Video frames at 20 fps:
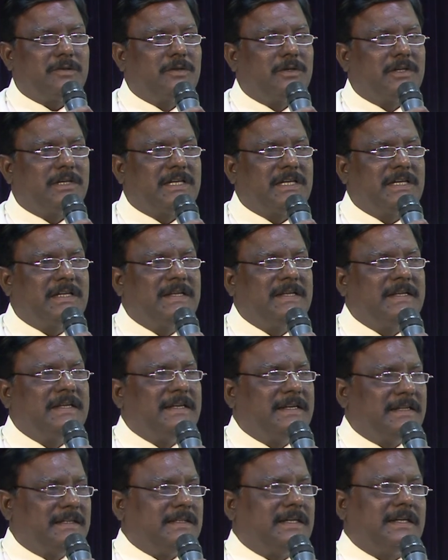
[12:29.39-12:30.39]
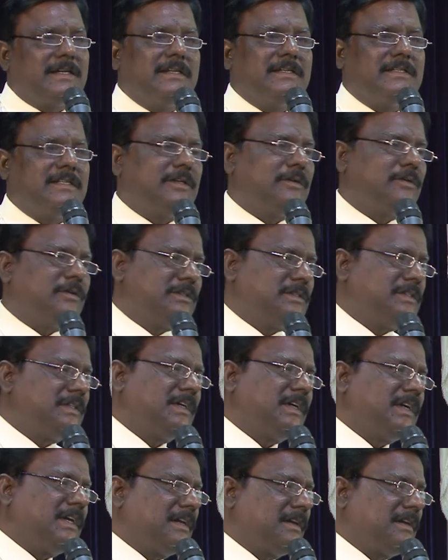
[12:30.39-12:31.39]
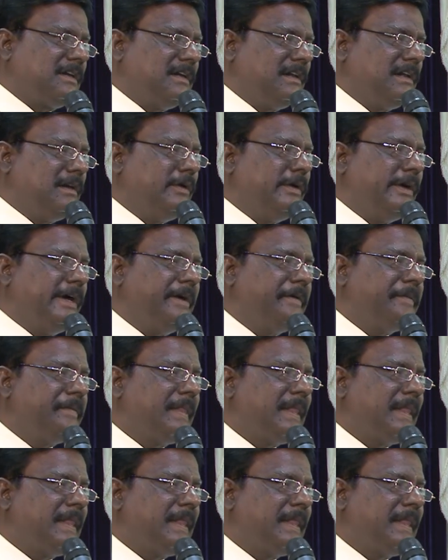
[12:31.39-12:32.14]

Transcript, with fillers: உங்களுக்கு தருணத்தை கொடுத்துருக்கிறார் அல்லையா